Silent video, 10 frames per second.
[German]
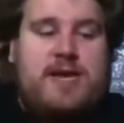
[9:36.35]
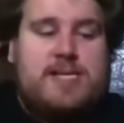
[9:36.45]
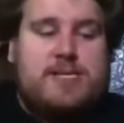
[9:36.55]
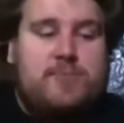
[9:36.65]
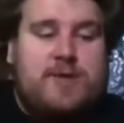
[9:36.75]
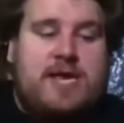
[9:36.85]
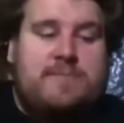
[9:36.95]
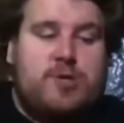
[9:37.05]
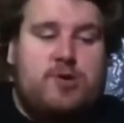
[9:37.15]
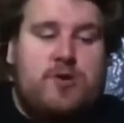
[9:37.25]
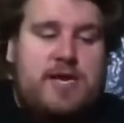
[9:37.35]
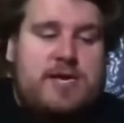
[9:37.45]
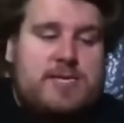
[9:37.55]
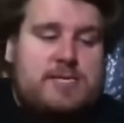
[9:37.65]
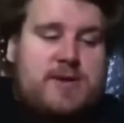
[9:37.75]
Weil es umgekehrte
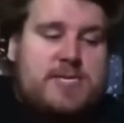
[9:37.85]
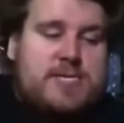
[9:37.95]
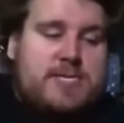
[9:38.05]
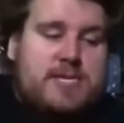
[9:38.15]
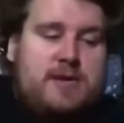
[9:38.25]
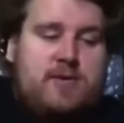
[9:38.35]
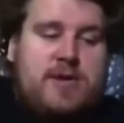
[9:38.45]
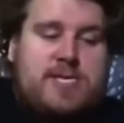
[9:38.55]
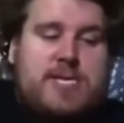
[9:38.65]
Psychologie ist meistens, ne?